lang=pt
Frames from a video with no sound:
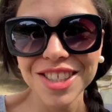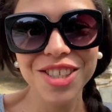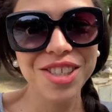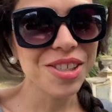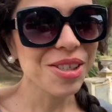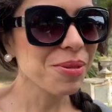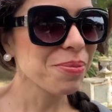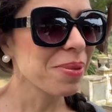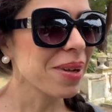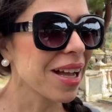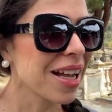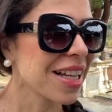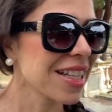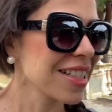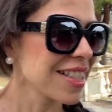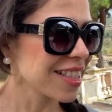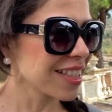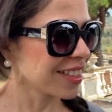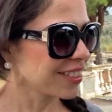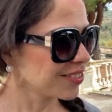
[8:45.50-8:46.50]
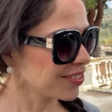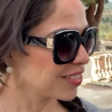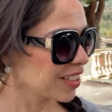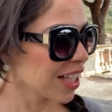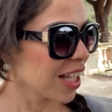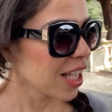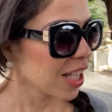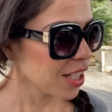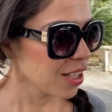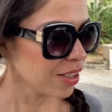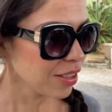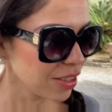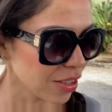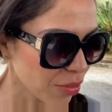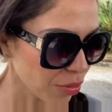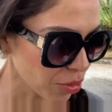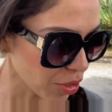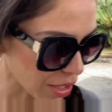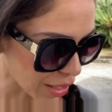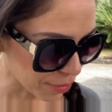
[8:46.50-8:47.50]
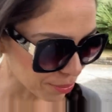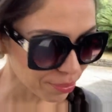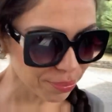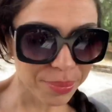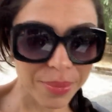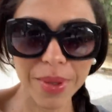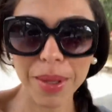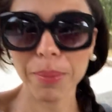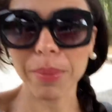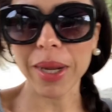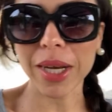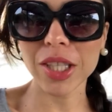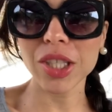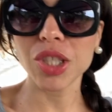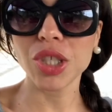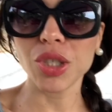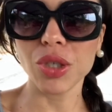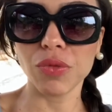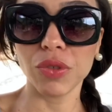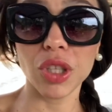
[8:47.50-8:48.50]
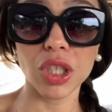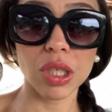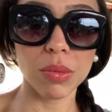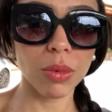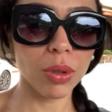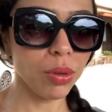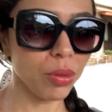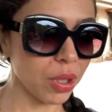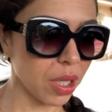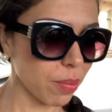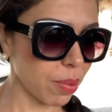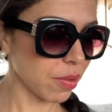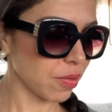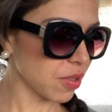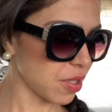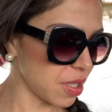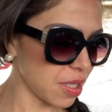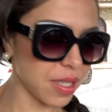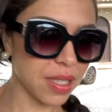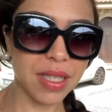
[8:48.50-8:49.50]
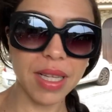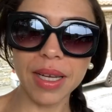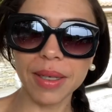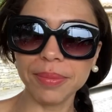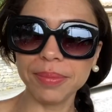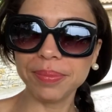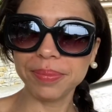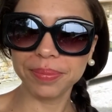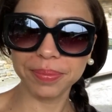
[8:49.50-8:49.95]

Chupa essa. Então, vou lá. Tipo, deixar meu look aí pra vocês, tá?